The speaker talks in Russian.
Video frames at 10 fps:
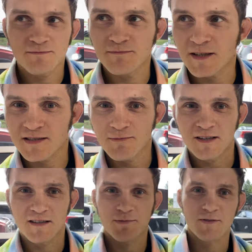
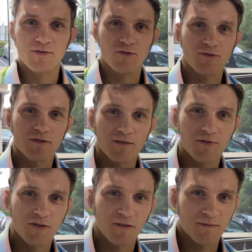максимальный плюс джиу-джитсу в
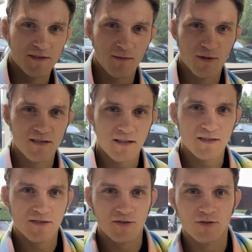чем? Самое
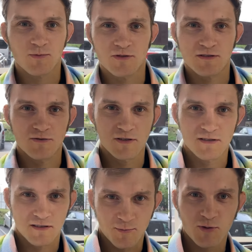страшное, что может
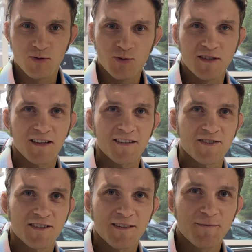случиться, ты просто
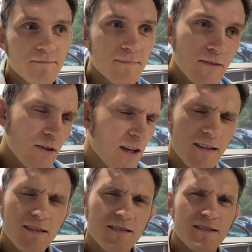устанешь. Ну,
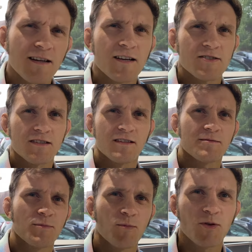это не страшно.
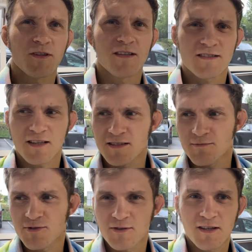Многие за
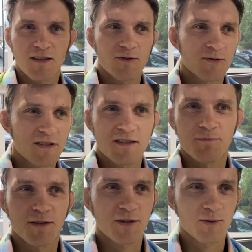этим сюда идут, с
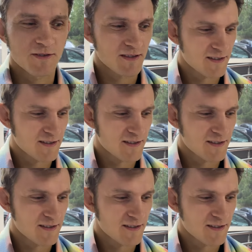этим приходят.